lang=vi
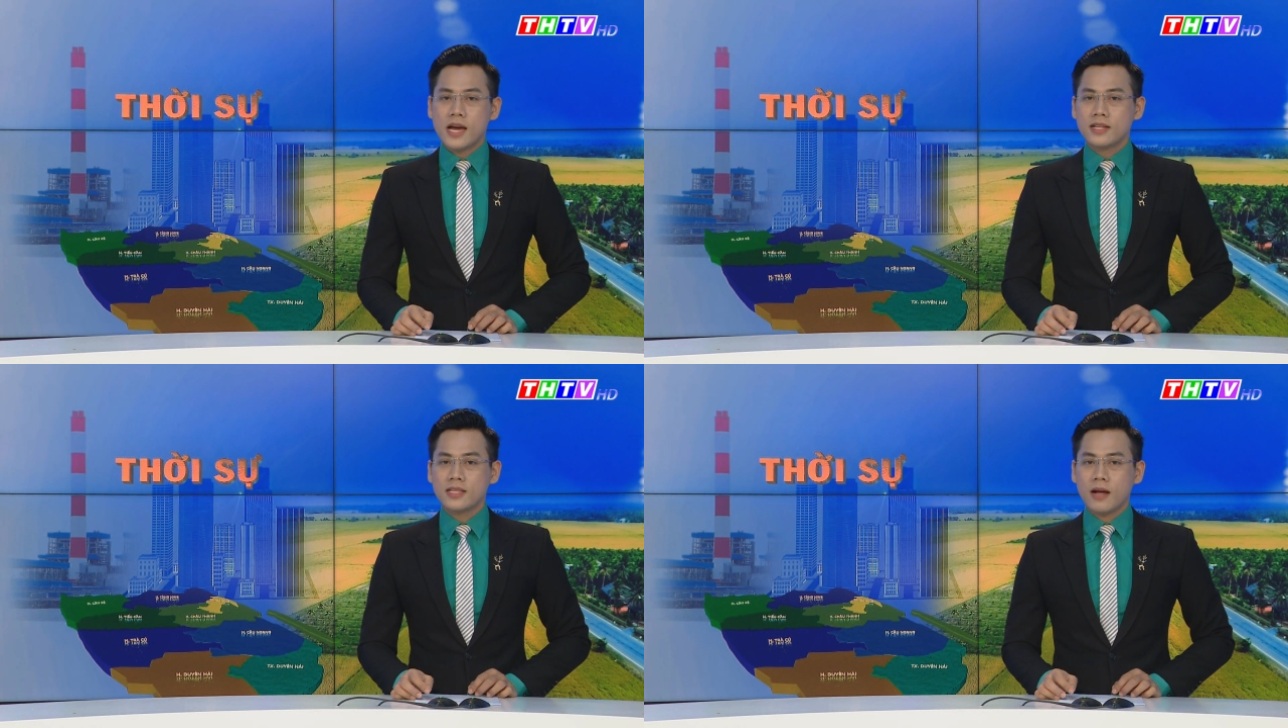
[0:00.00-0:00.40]

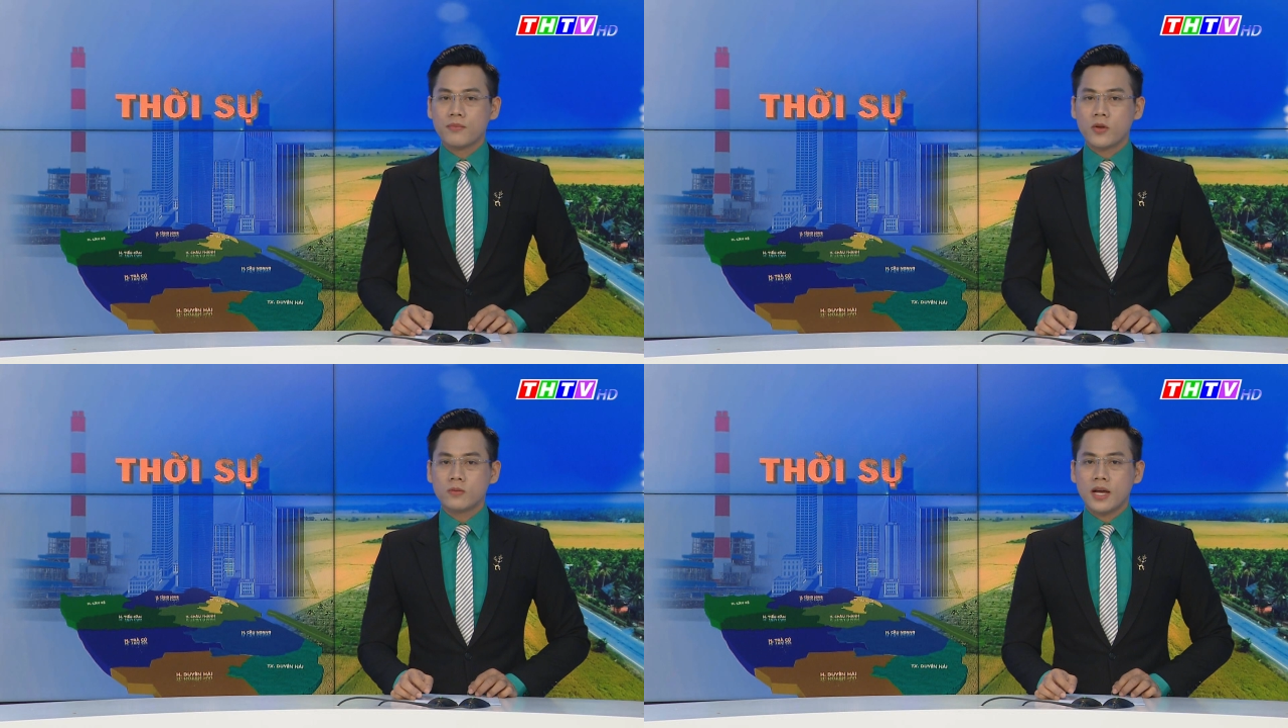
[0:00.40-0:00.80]
đến
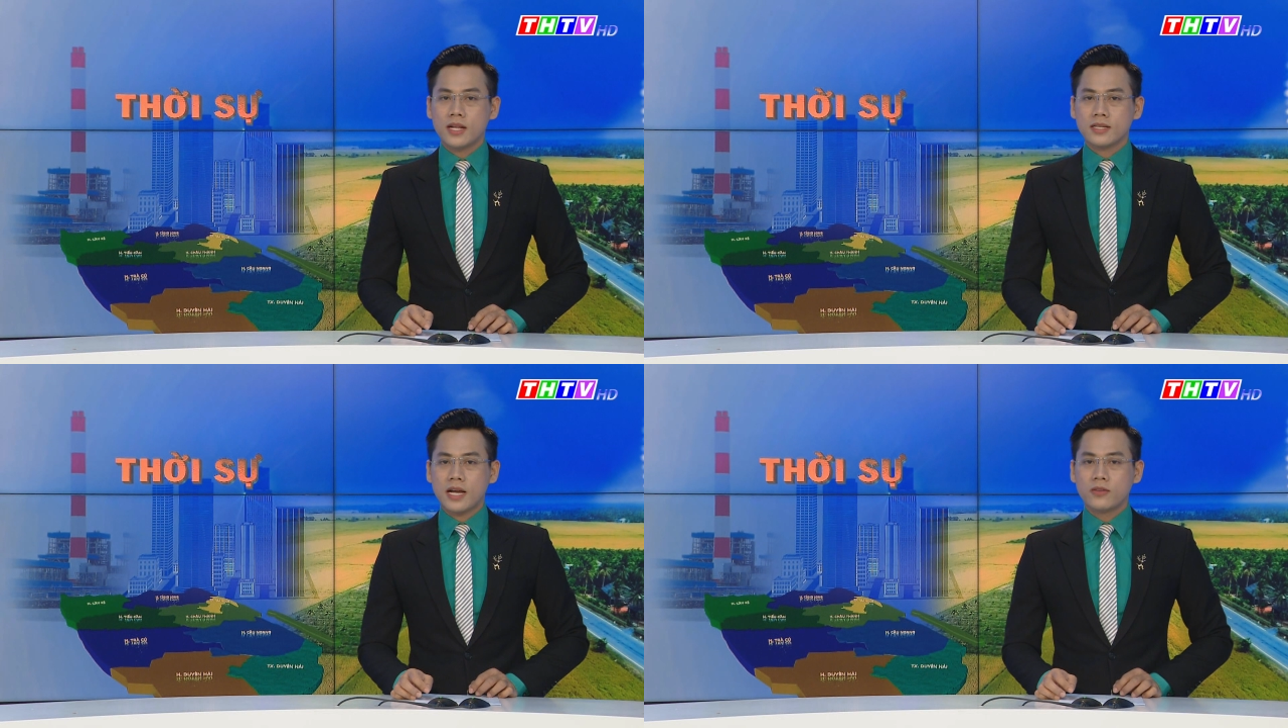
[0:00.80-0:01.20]
thăm chúc
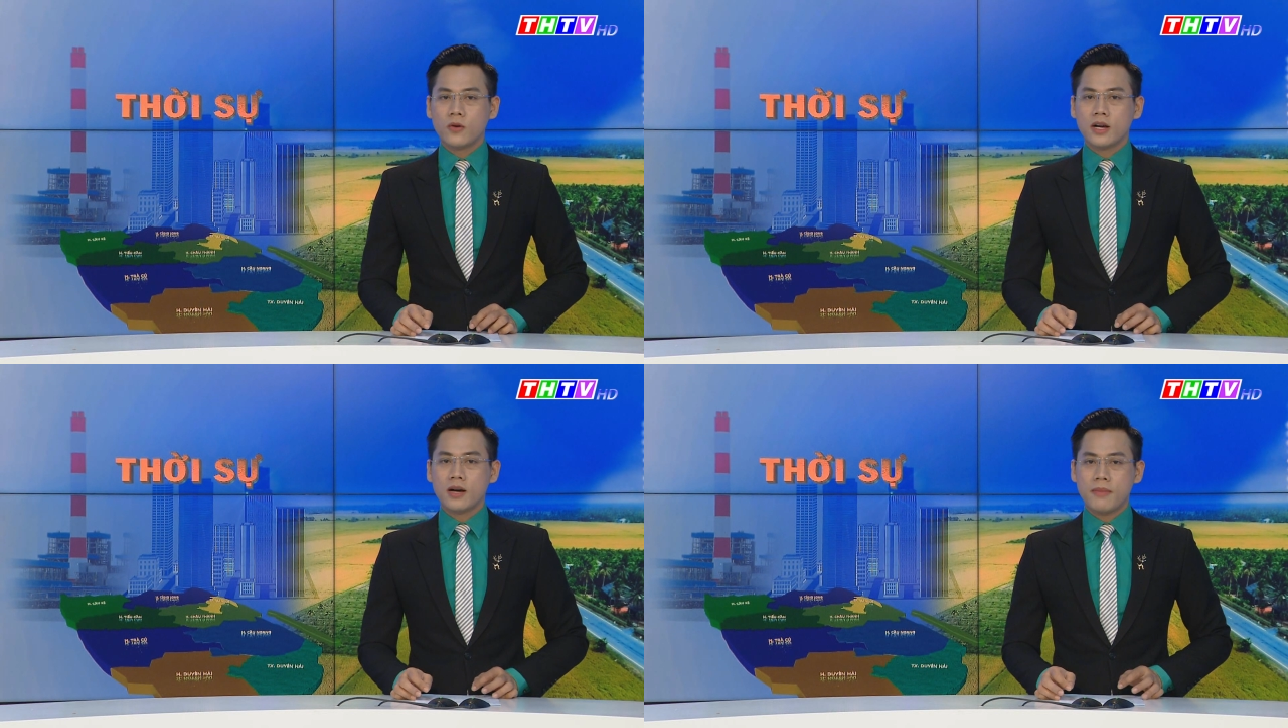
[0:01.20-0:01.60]
Tết các
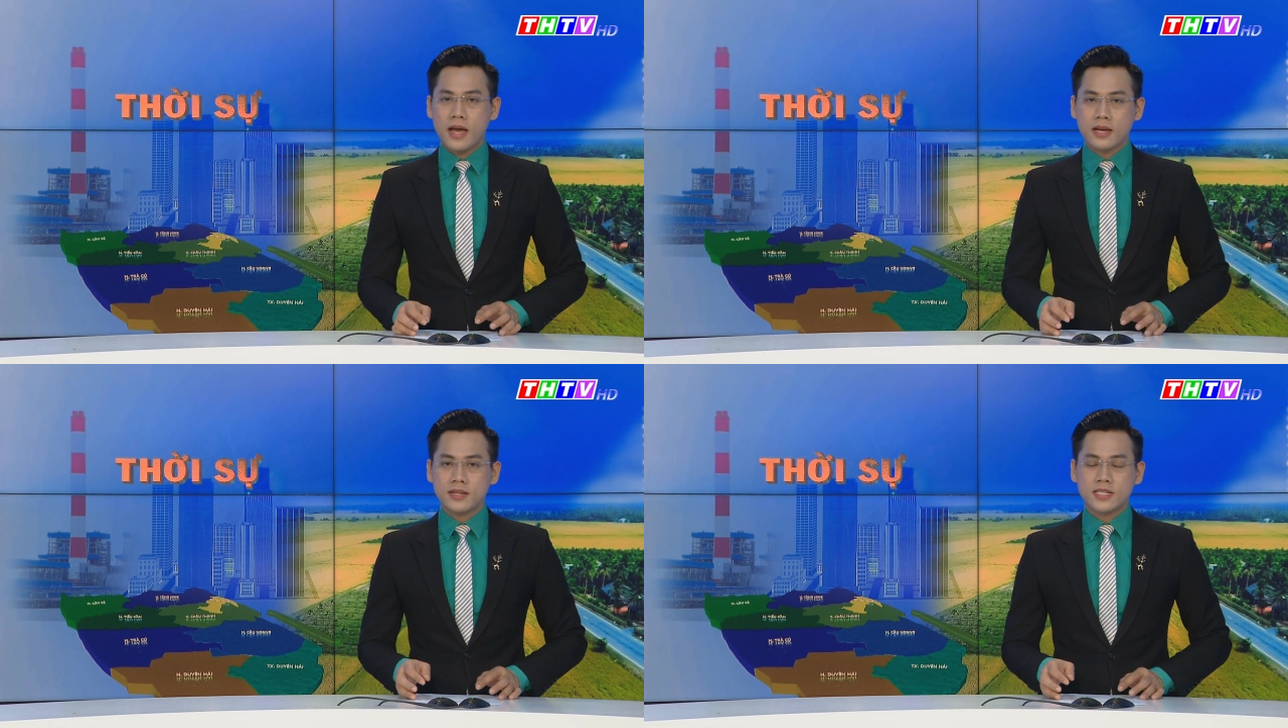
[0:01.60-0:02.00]
chùa
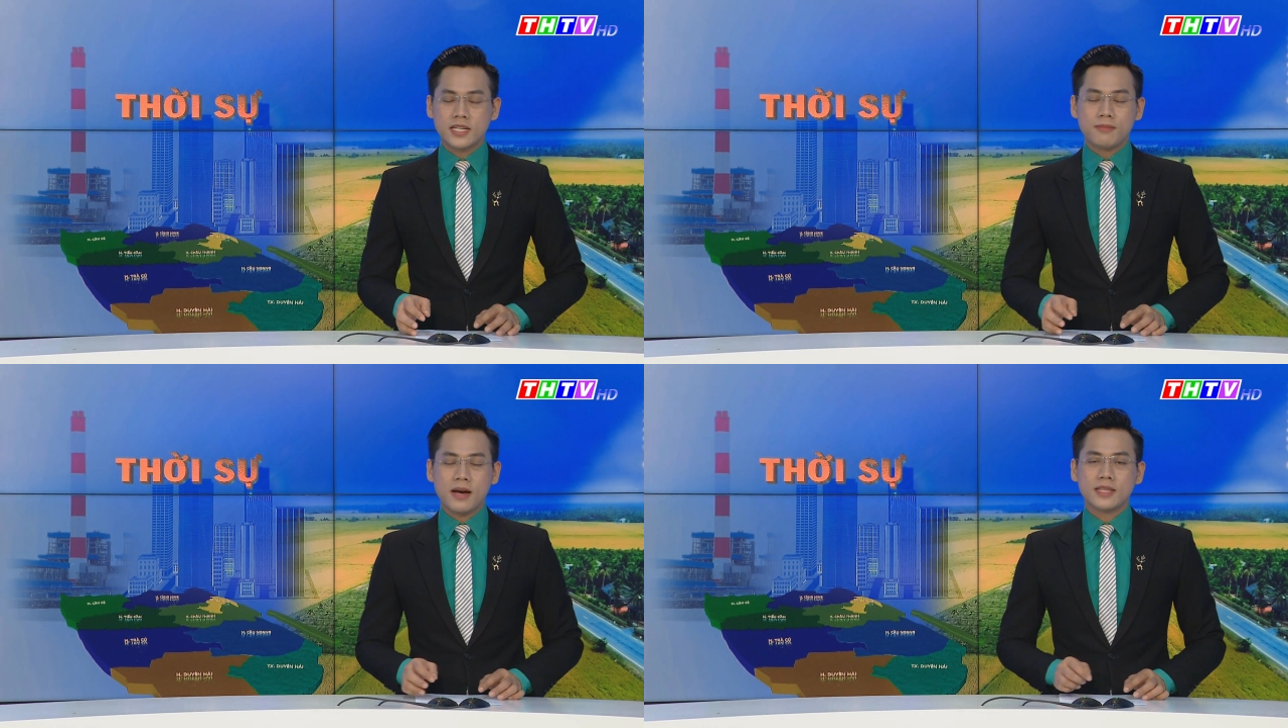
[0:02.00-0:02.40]
Khmer
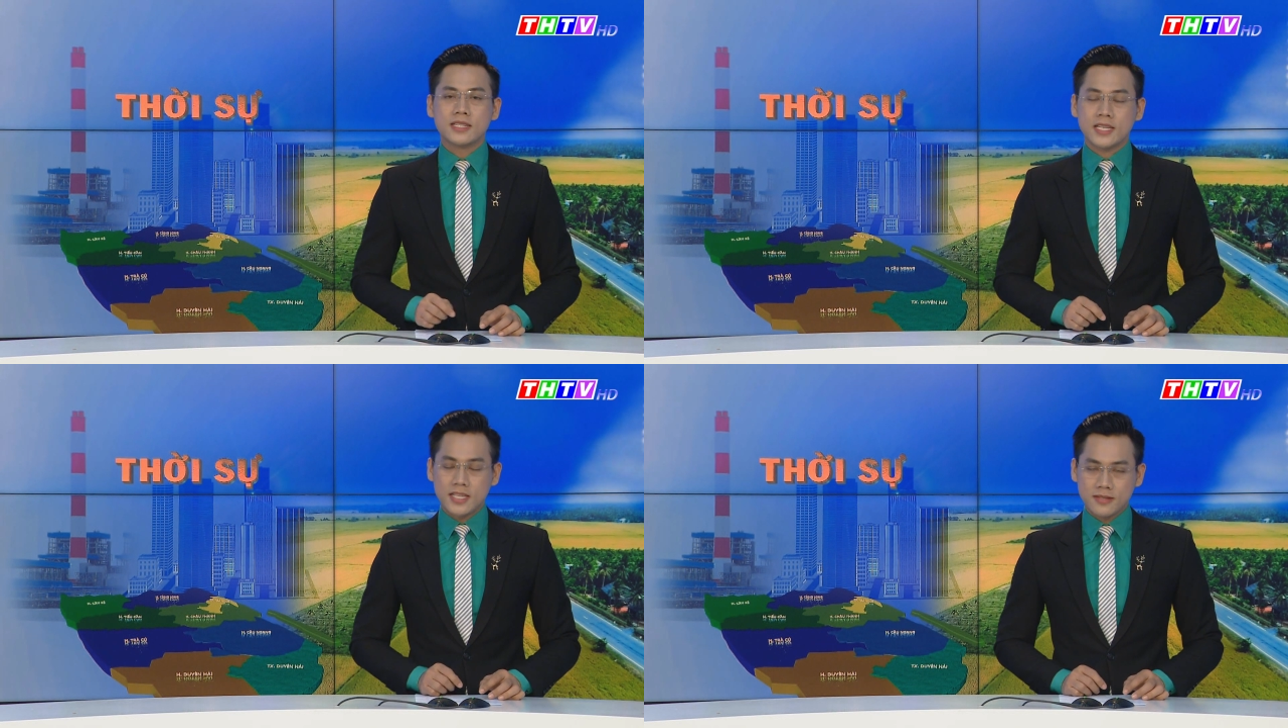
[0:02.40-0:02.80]
trên địa bàn
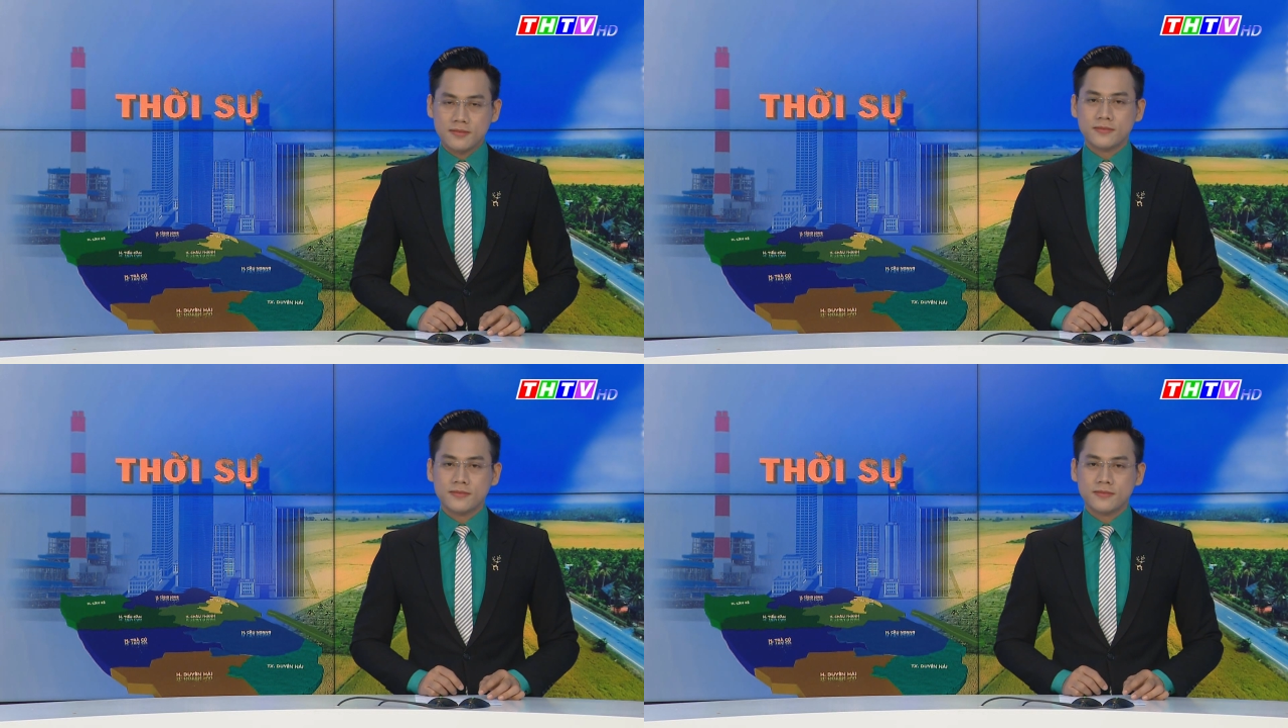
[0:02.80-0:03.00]
tỉnh Trà Vinh.